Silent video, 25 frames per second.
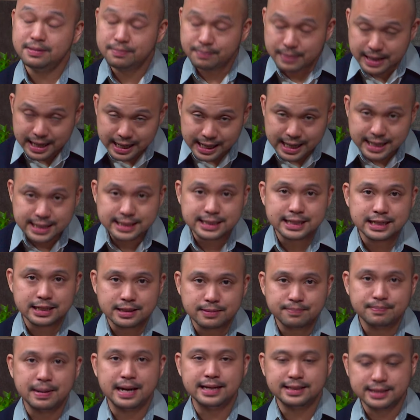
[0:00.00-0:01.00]
Ini beneran
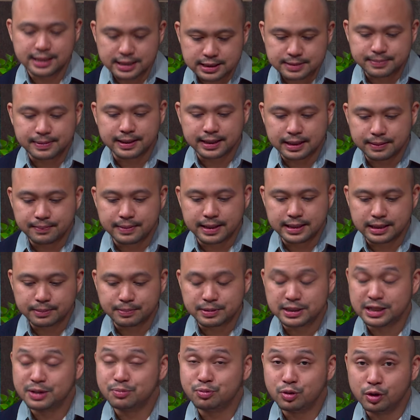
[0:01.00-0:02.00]
sih baca semakin
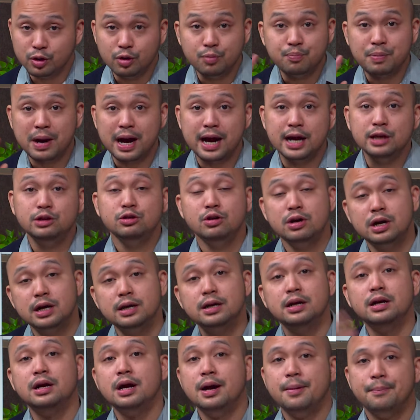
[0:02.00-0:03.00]
banyak meskipun lupa itu
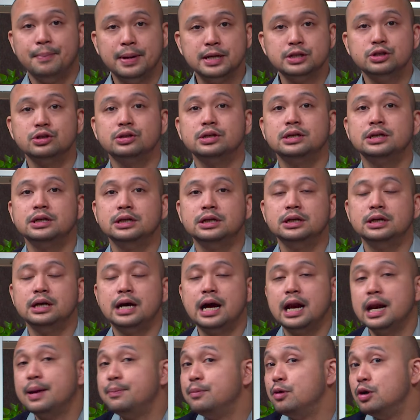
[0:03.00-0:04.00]
akan masuk ke
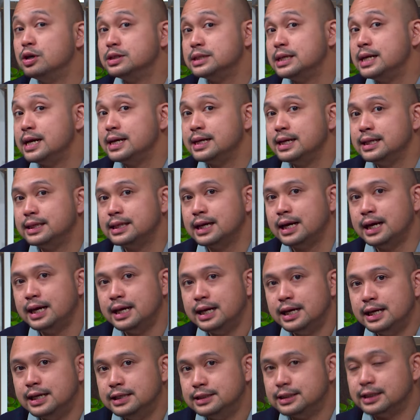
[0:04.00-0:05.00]
alam bawah sadar kita.